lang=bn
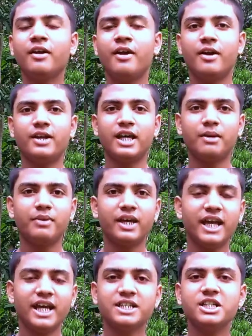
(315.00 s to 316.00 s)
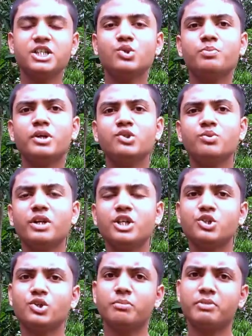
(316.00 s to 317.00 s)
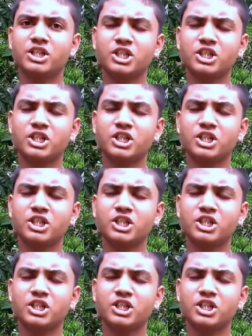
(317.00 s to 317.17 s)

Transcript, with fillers: রিয়েলমি এক্স থ্রি সুপার জুম এডিশনে বেশ কিছু